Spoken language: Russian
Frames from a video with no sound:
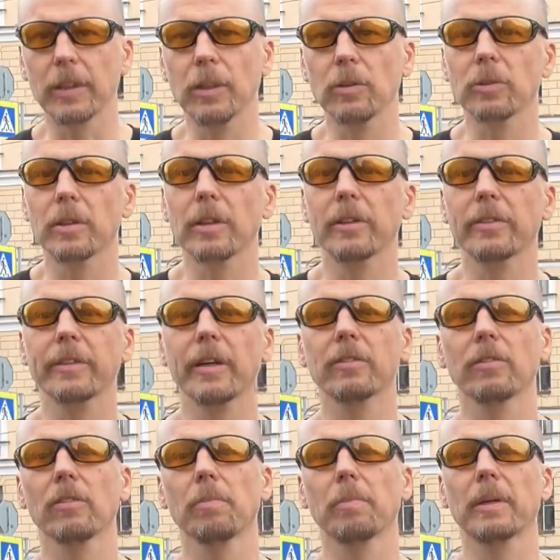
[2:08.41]
Я уже
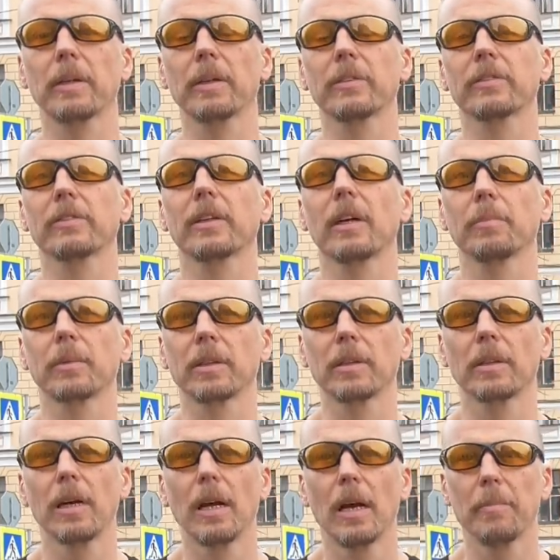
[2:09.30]
рассказывал про их
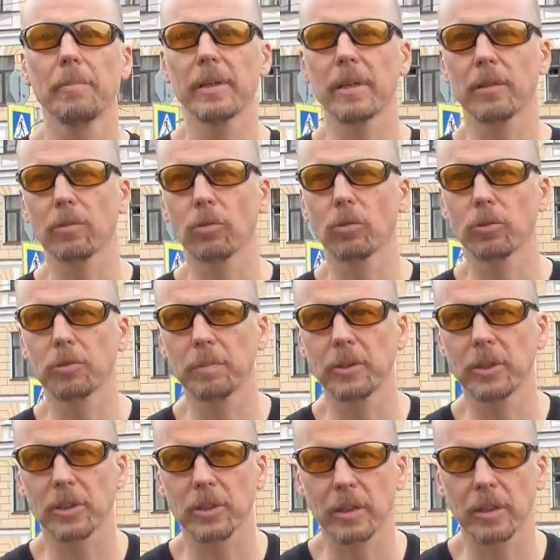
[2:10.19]
самый первый
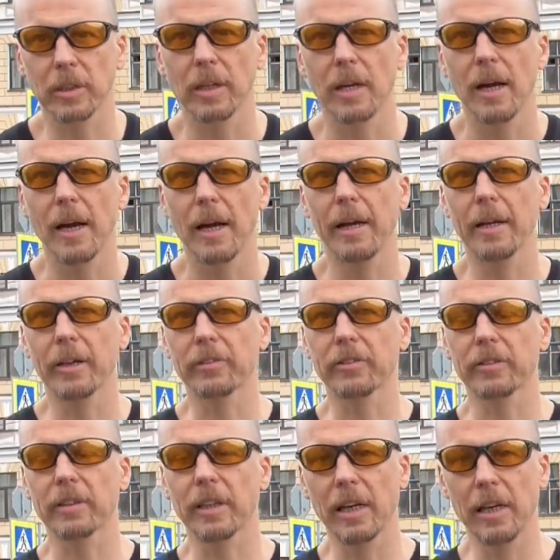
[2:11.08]
успешный
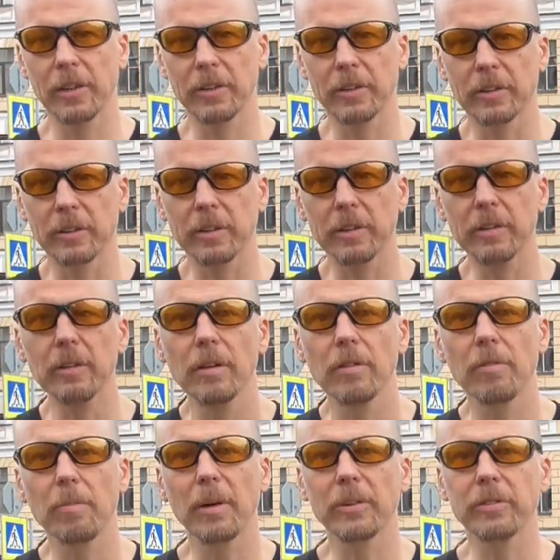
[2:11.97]
экс нейлинки
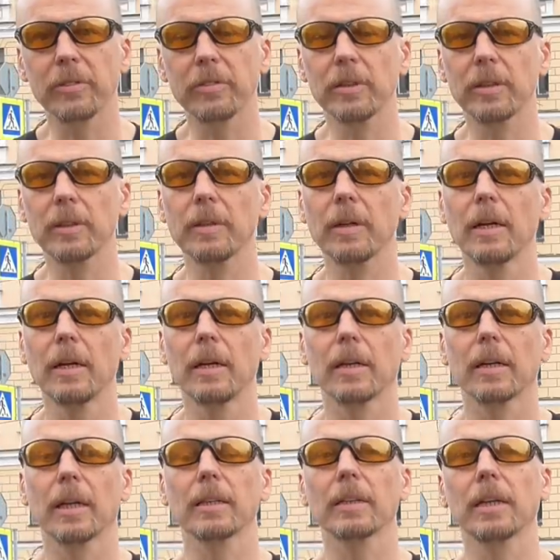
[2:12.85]
в Москве,
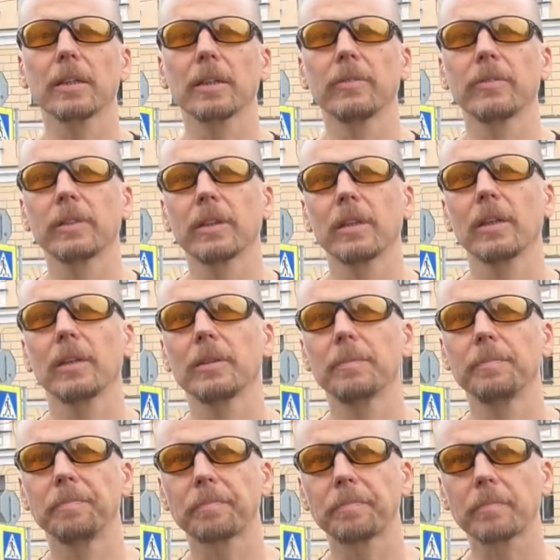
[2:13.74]
когда они
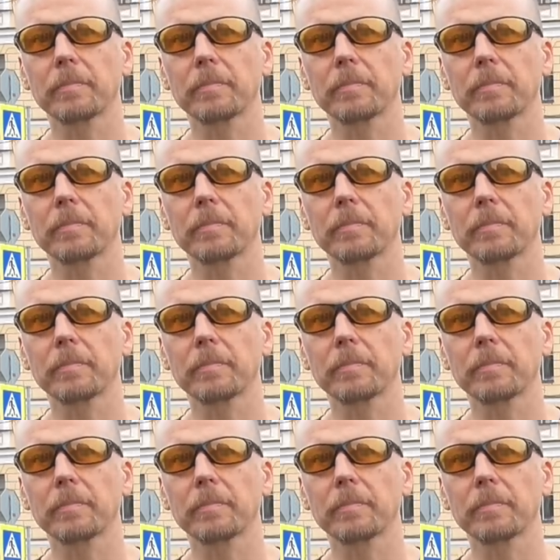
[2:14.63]
взяли